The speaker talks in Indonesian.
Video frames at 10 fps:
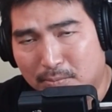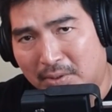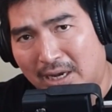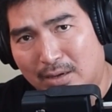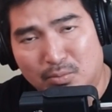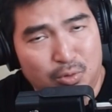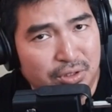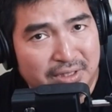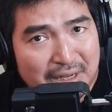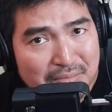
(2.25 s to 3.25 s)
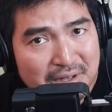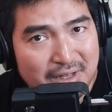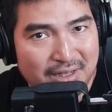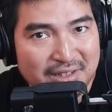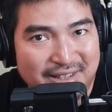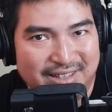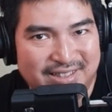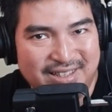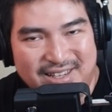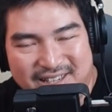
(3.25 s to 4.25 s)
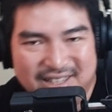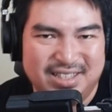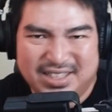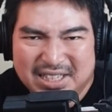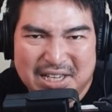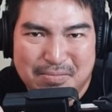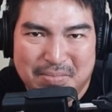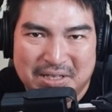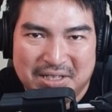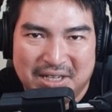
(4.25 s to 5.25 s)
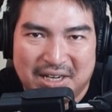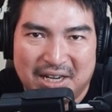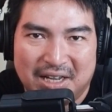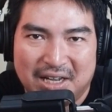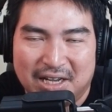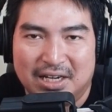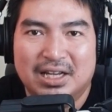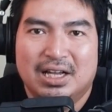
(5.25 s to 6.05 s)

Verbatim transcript: Prabu Semi di sini. Salam pajajaran.